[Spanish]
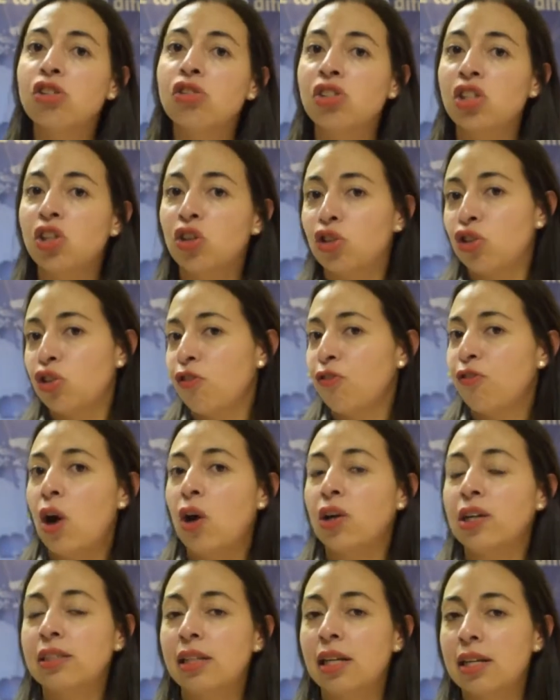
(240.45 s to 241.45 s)
los cinco
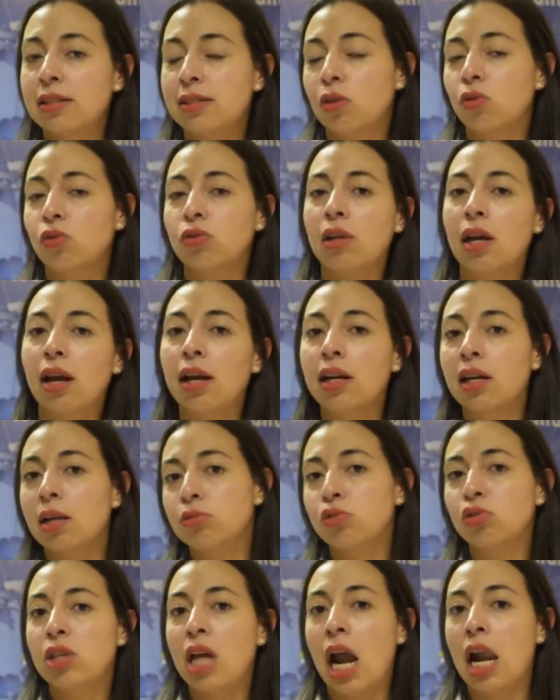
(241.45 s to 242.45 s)
triunfadores de la Segunda Guerra
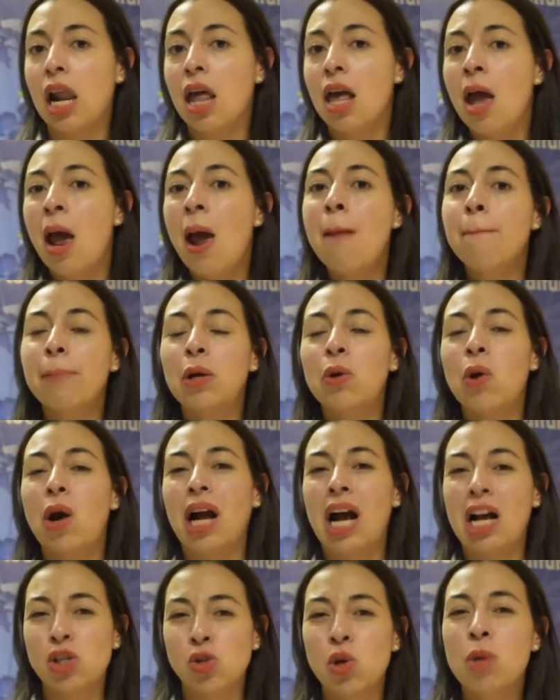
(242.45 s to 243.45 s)
Mundial. Pero
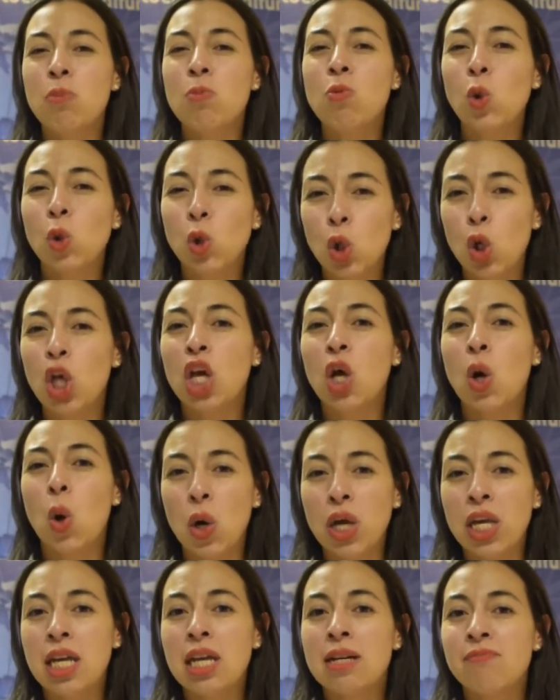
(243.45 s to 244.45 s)
¿acaso el mundo de
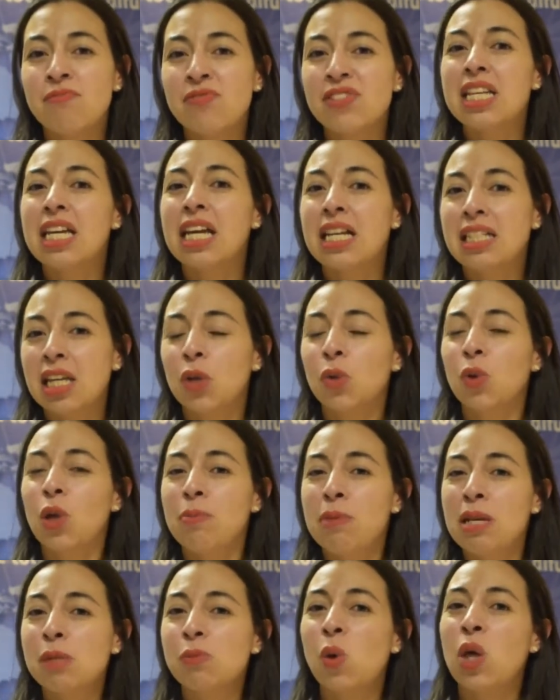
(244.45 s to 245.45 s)
hoy sigue siendo
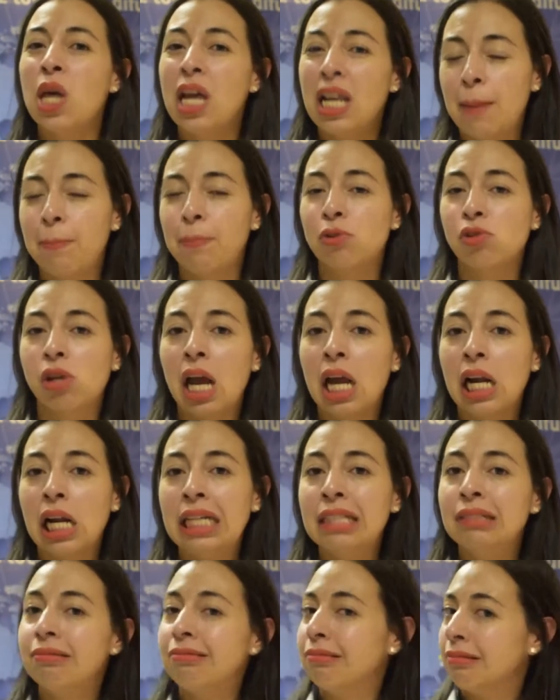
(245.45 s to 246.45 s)
el mismo de la
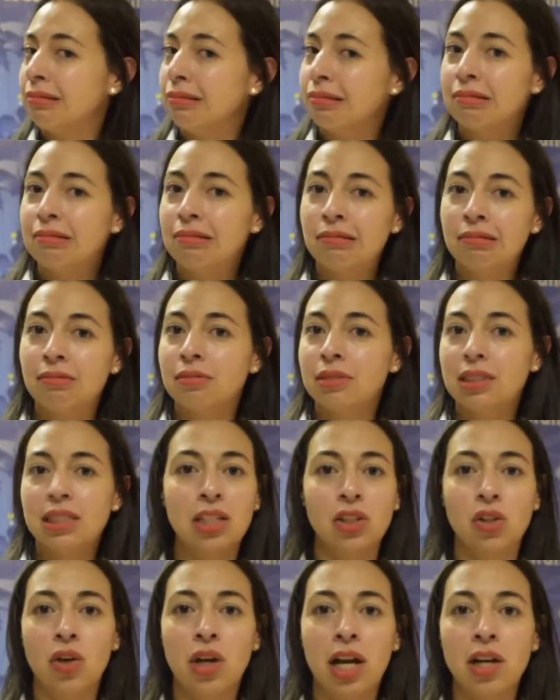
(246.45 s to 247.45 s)
posguerra? Mm,
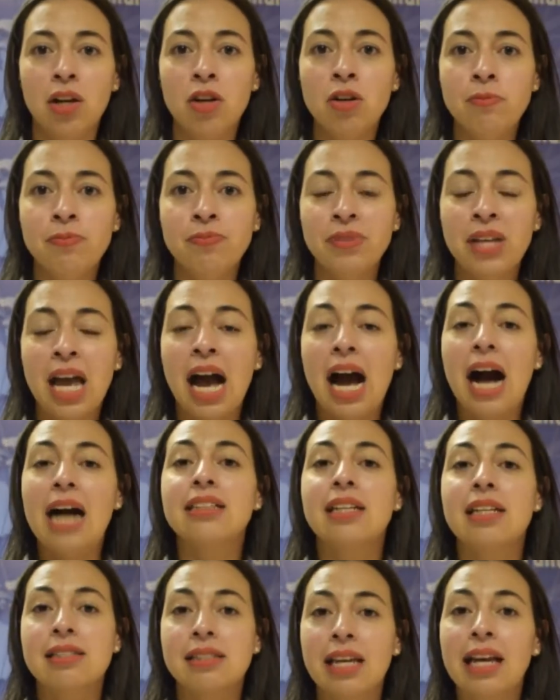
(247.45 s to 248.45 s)
¿Cierto que no?
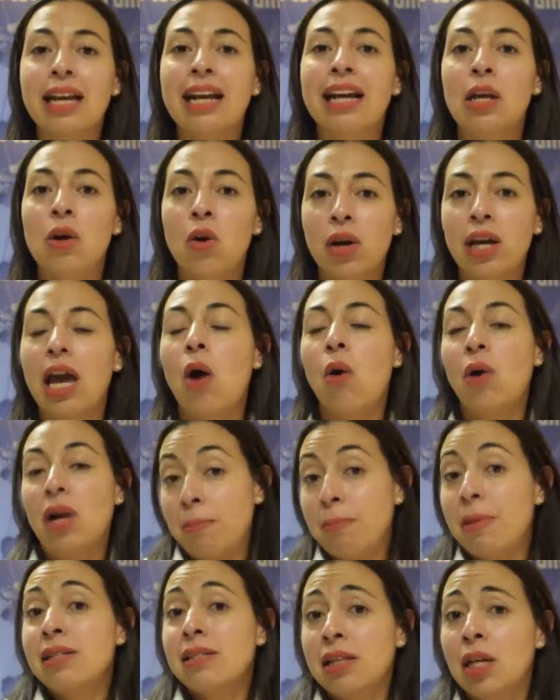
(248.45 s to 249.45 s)
Así es que creo que
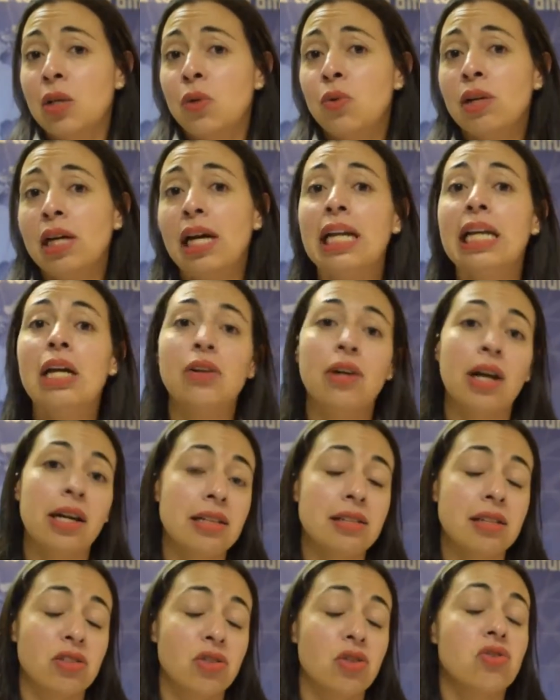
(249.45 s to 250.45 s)
ahora más que nunca la
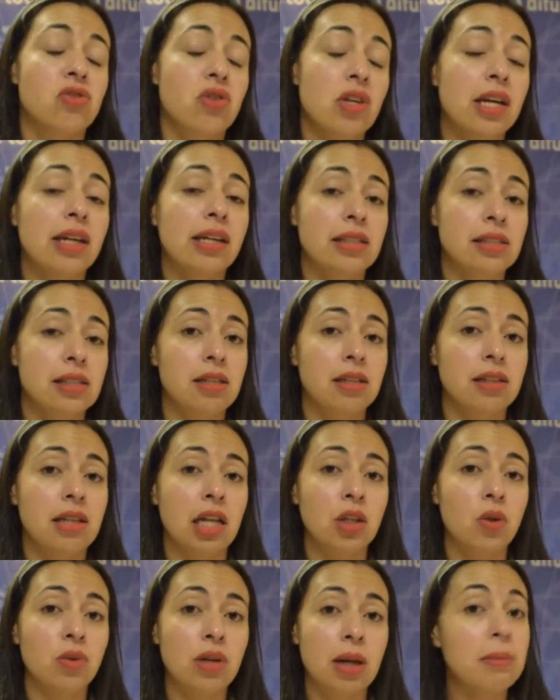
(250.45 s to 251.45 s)
organización sigue
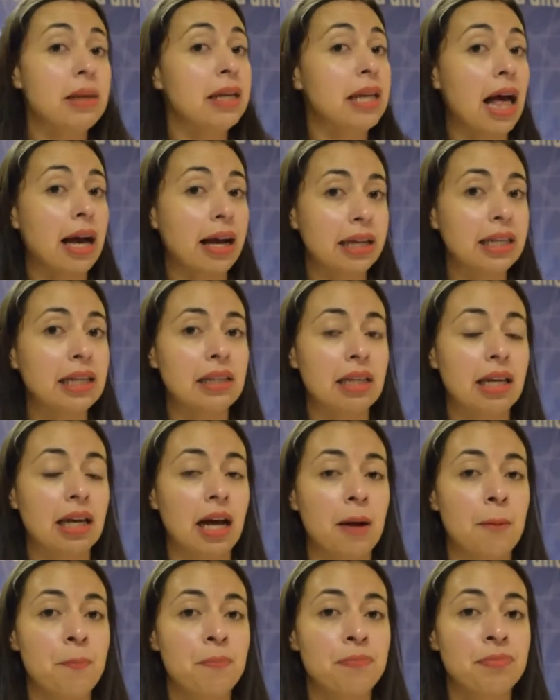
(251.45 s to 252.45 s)
necesitando una mirada crítica.